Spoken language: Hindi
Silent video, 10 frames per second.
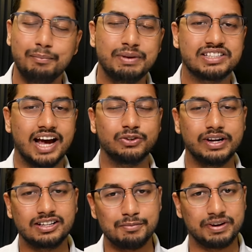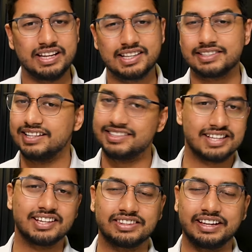आप भी चाहें तो इन कंपनीज के साथ जा
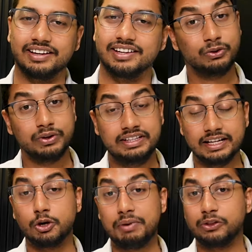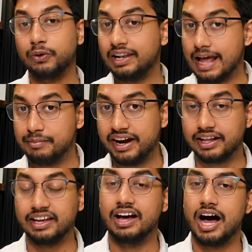सकते हैं तो ये तो बात होगी लेमिनेट
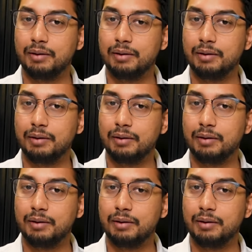की